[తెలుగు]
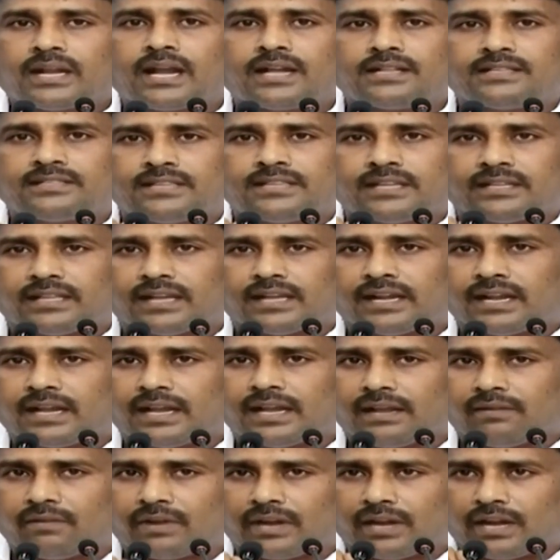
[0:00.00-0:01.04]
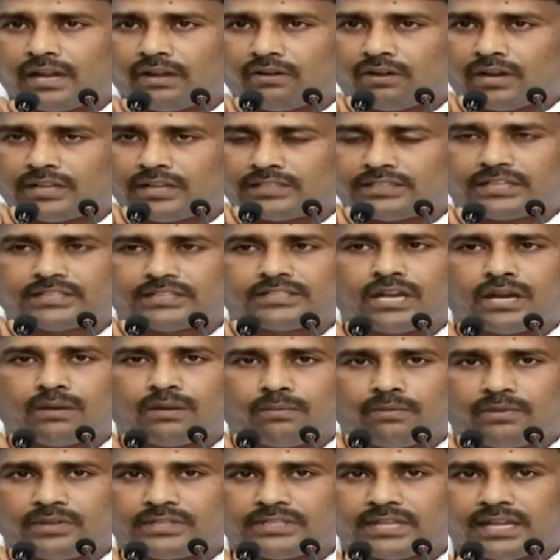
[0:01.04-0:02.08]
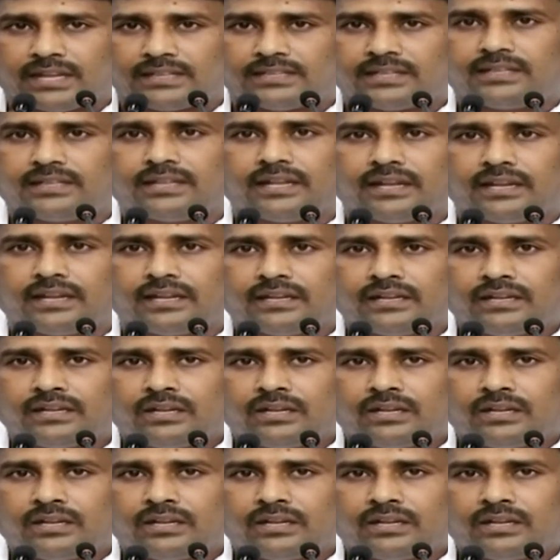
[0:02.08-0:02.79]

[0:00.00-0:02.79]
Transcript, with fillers: ఖచ్చితంగా ఎవరైనా కూడా శిక్ష అనుభవించాల్సిందే